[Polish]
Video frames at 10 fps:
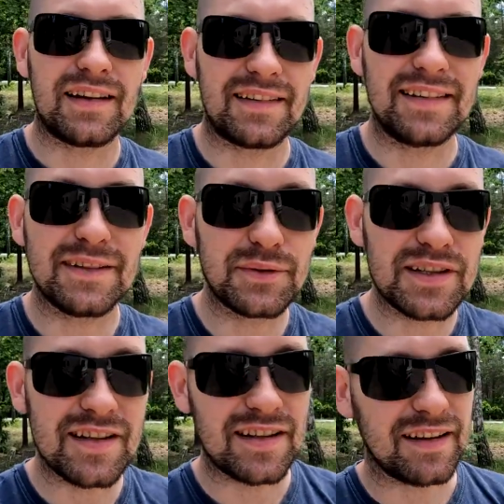e, na
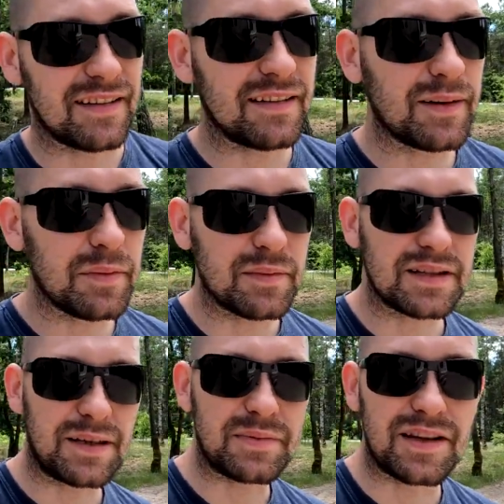drugie śniadanie. Robimy
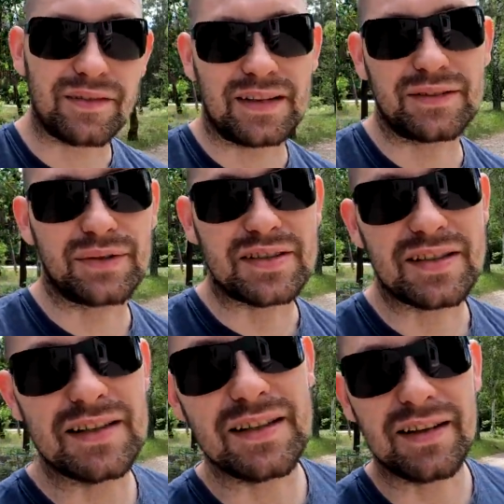sobie przerwę na drugie
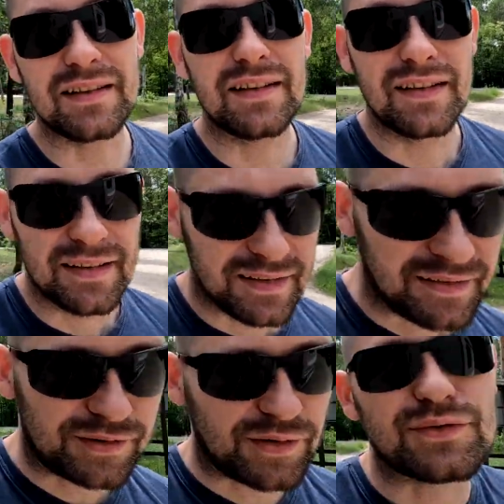śniadanie.
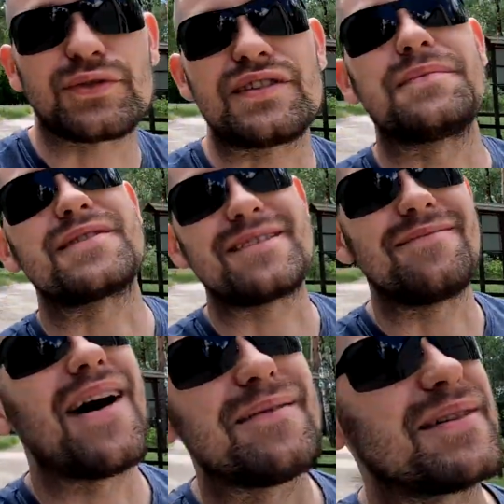W związku z tym, że
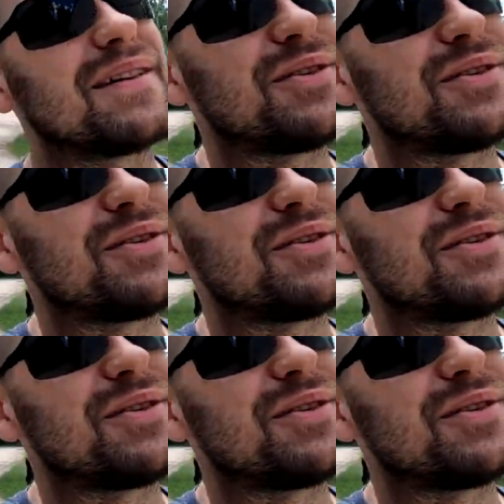mamy